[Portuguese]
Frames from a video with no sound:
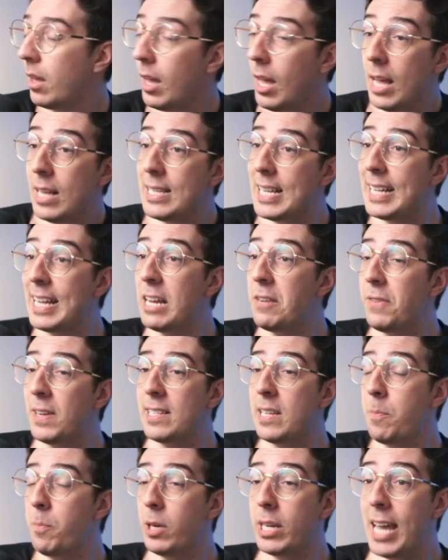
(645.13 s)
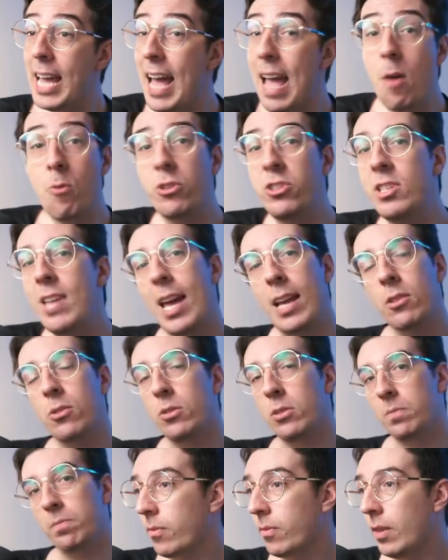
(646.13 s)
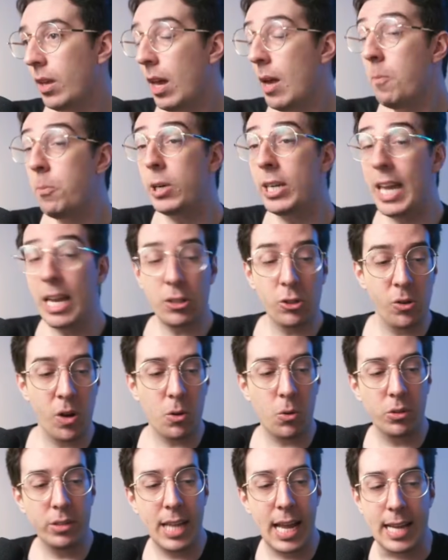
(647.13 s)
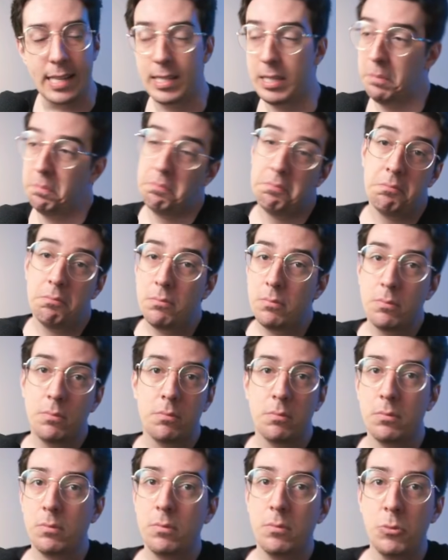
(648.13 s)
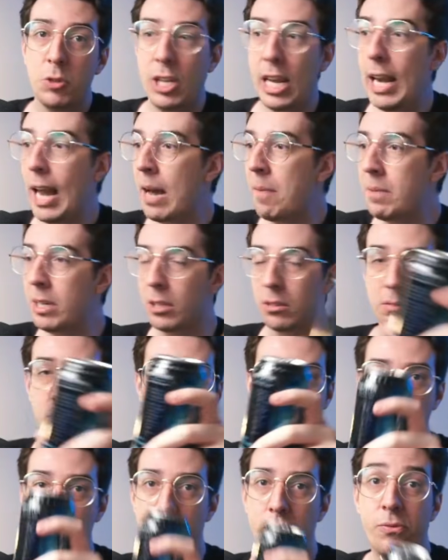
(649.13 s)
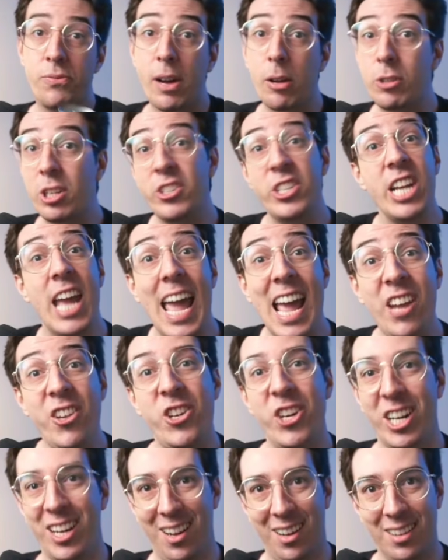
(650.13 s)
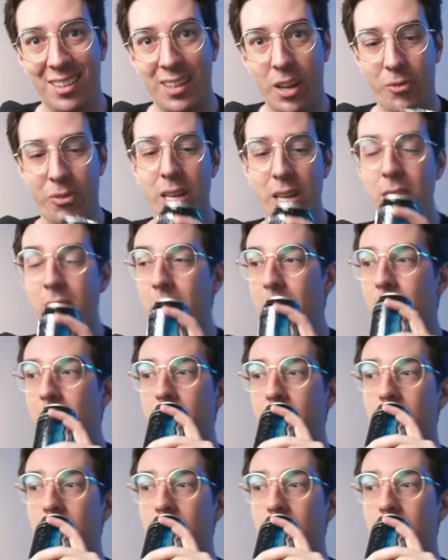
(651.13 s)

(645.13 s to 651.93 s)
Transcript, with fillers: Você tem que fazer porque é o certo. Por que, que isso não acontece? Sei lá, mano. Falta de ética, talvez?